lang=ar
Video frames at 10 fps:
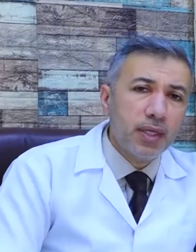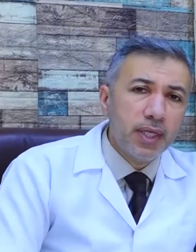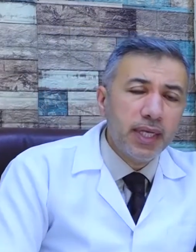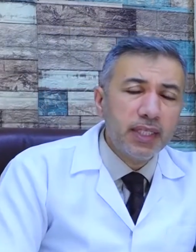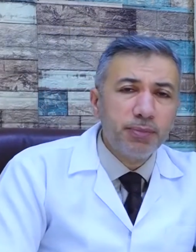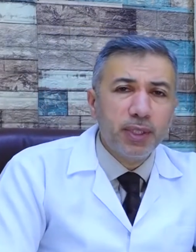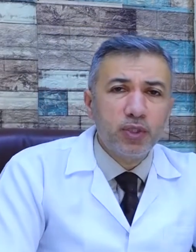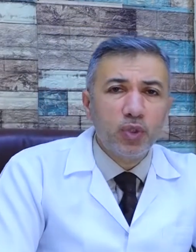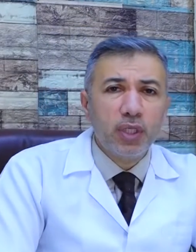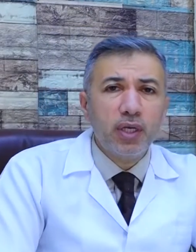قياس مع
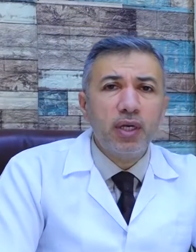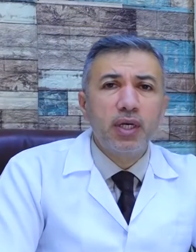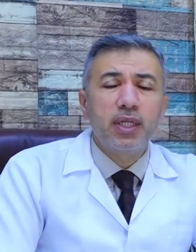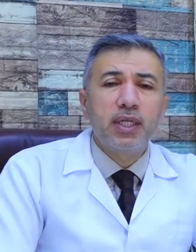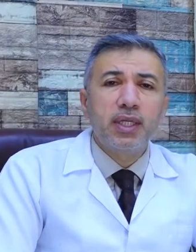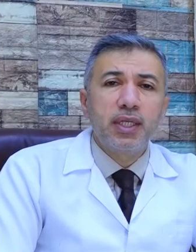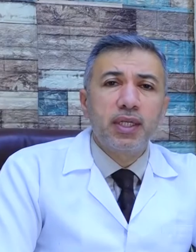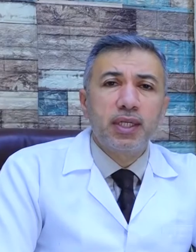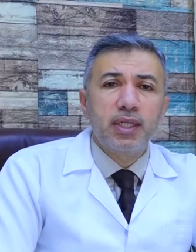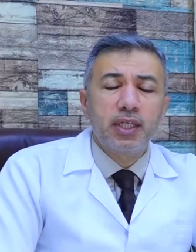السكر
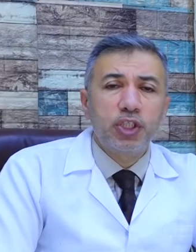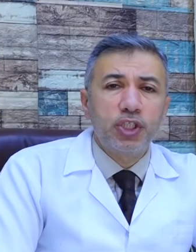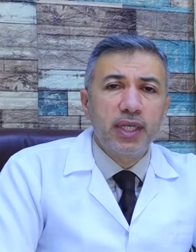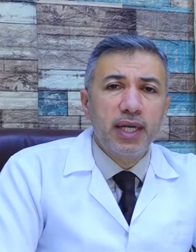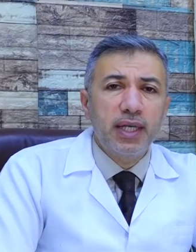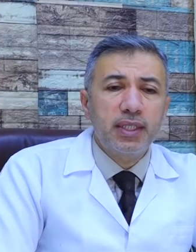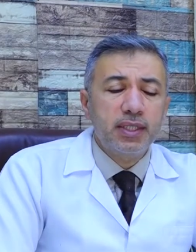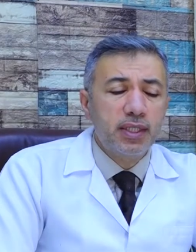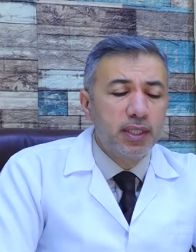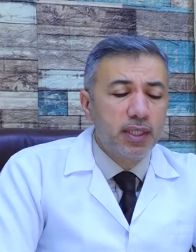آه،
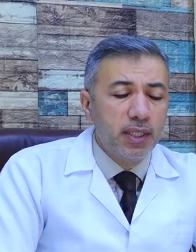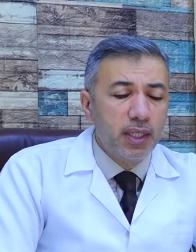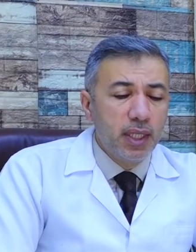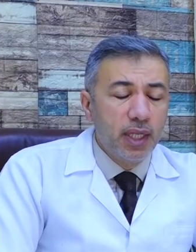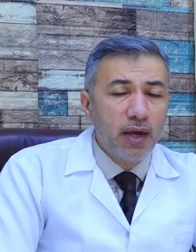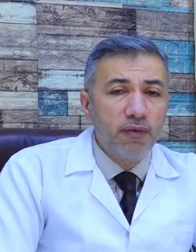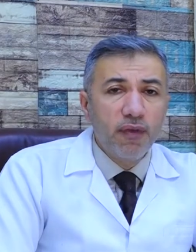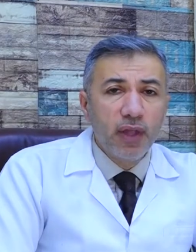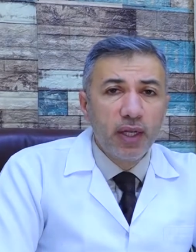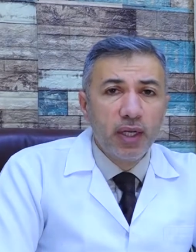الجهاز
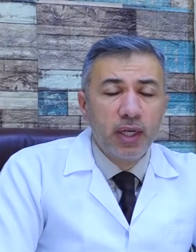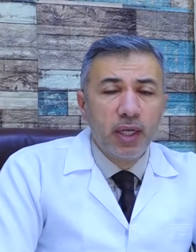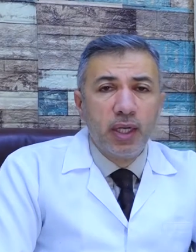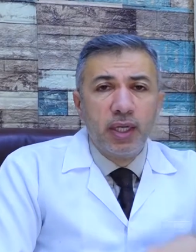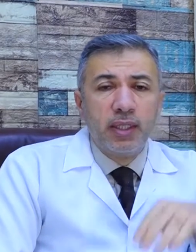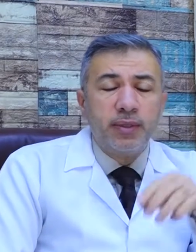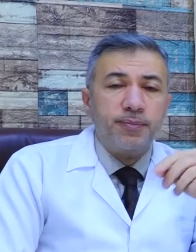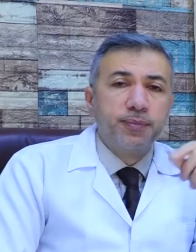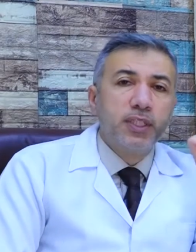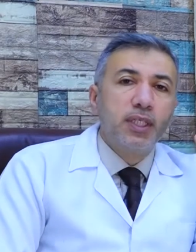الأفضل
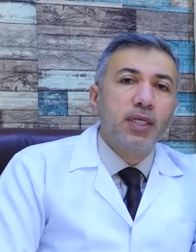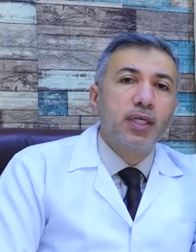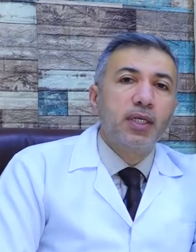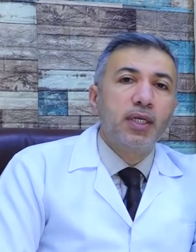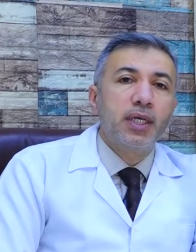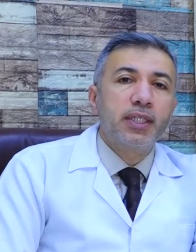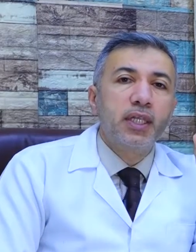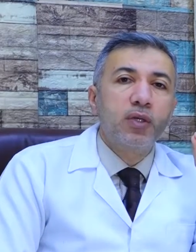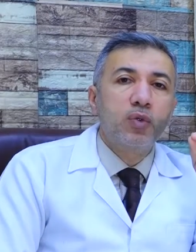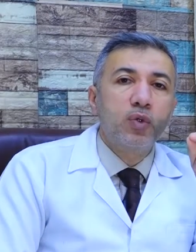آه،
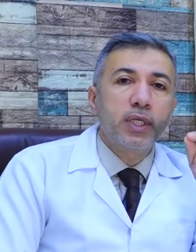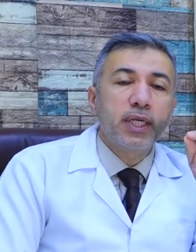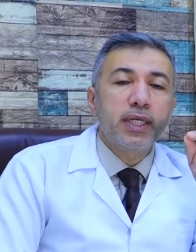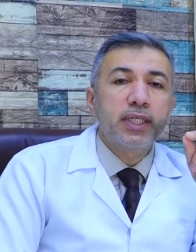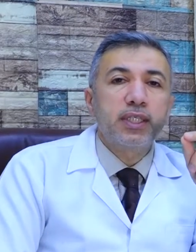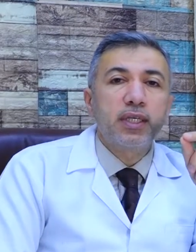أنه يقيس